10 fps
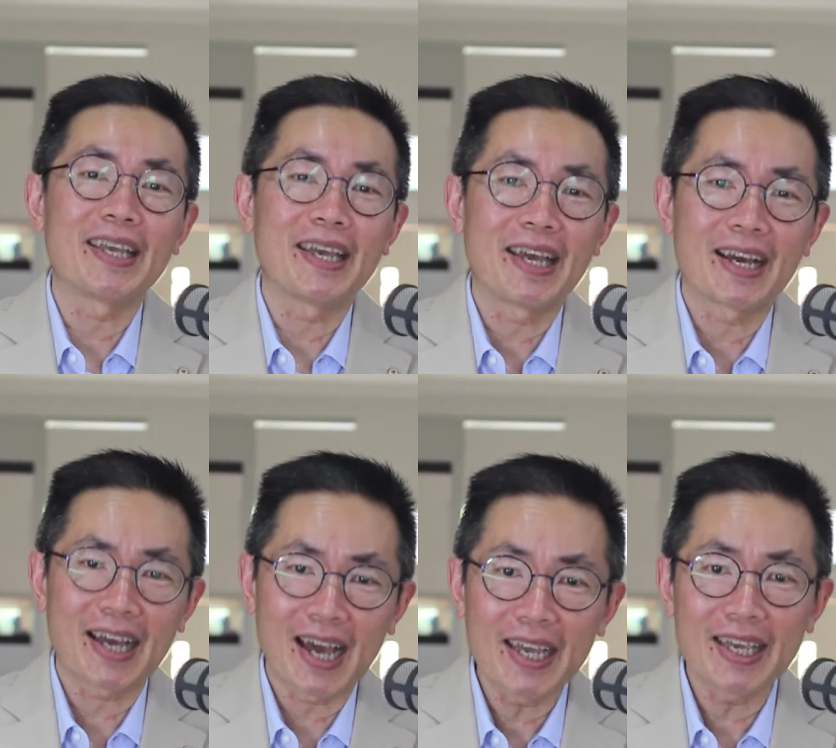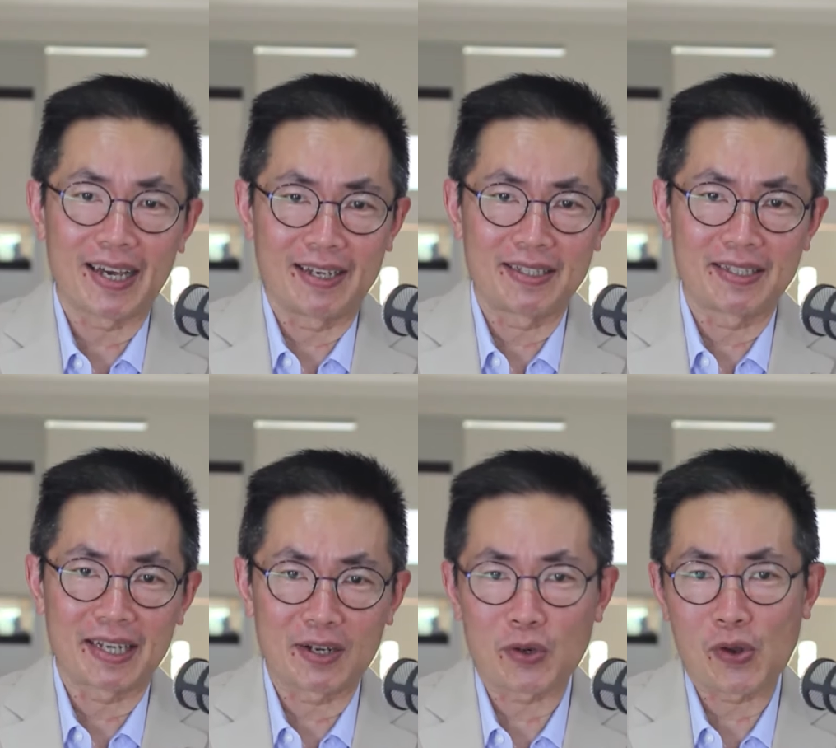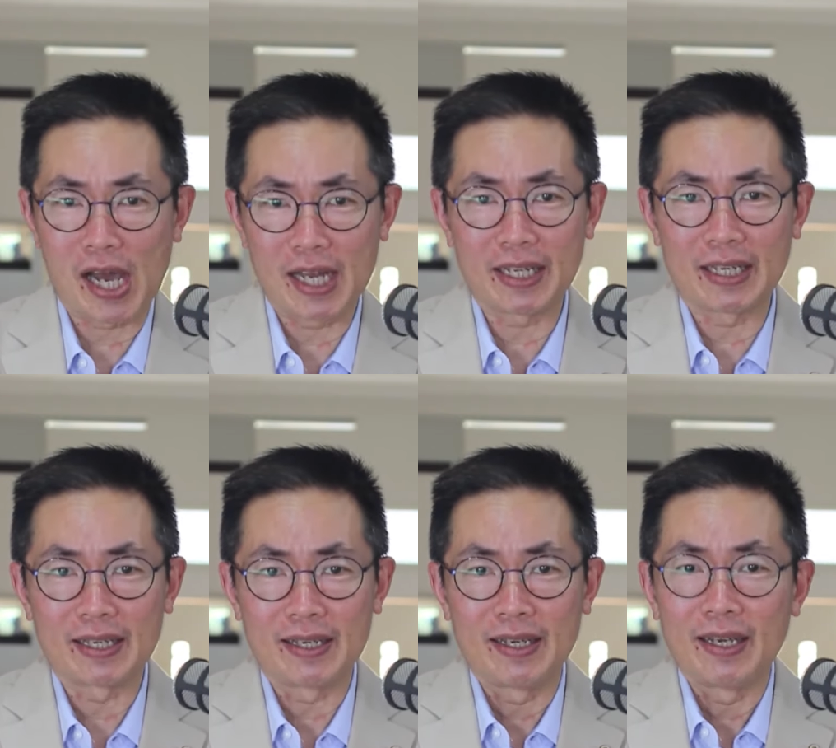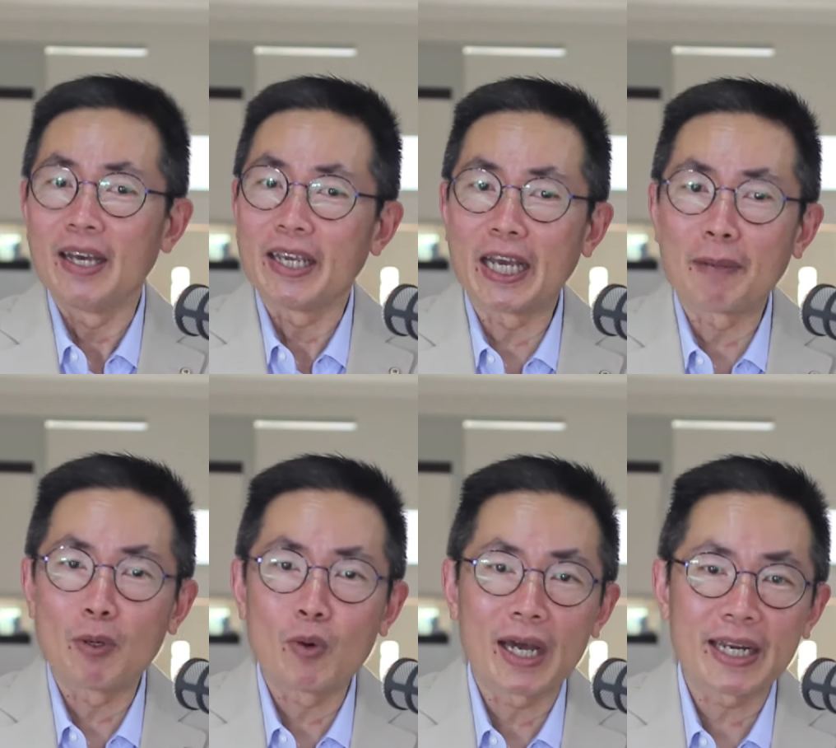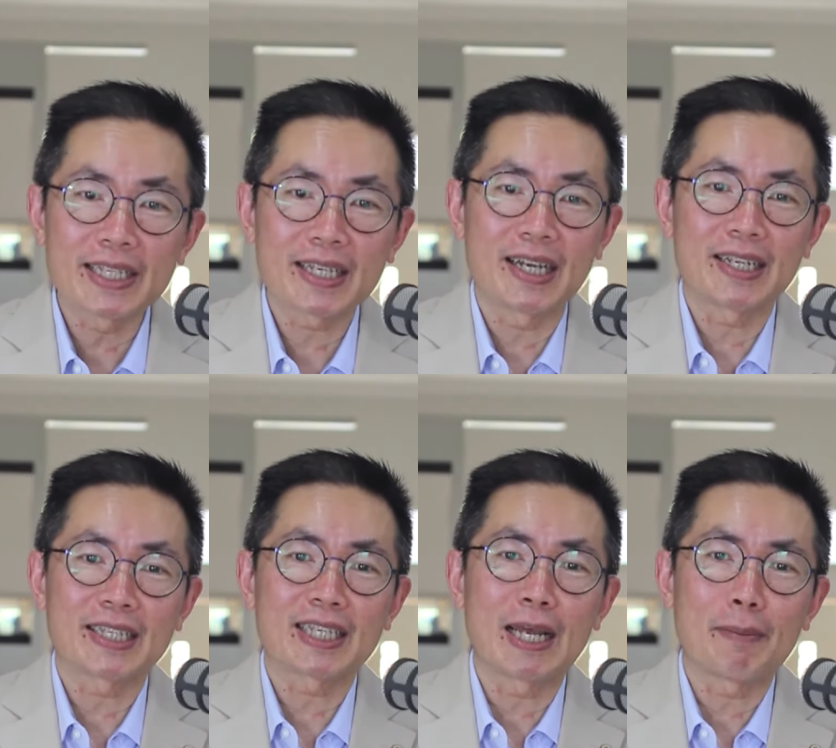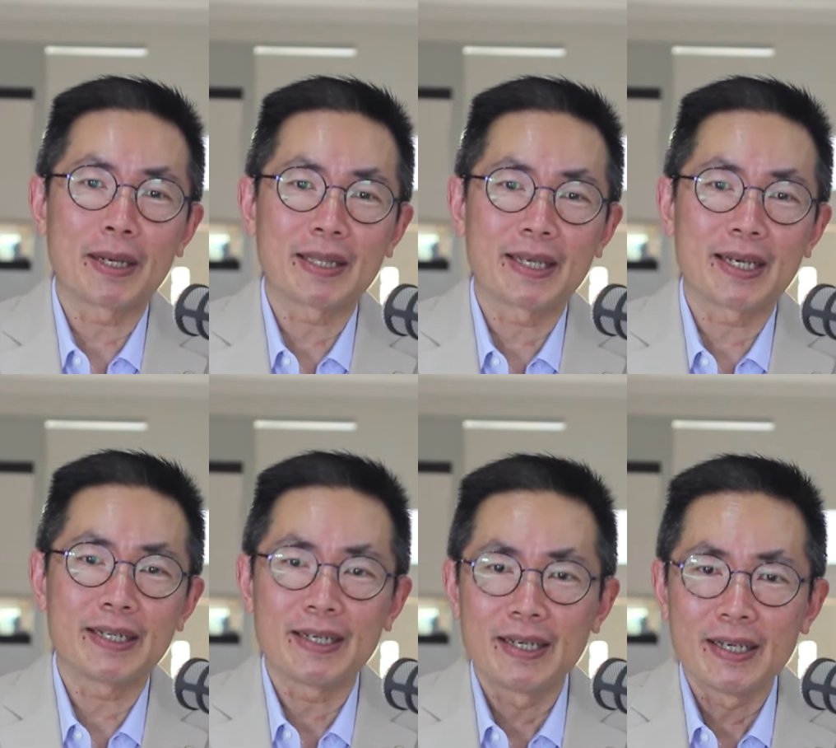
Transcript: ayah yang kaya secara rohani yang mewariskan keselamatan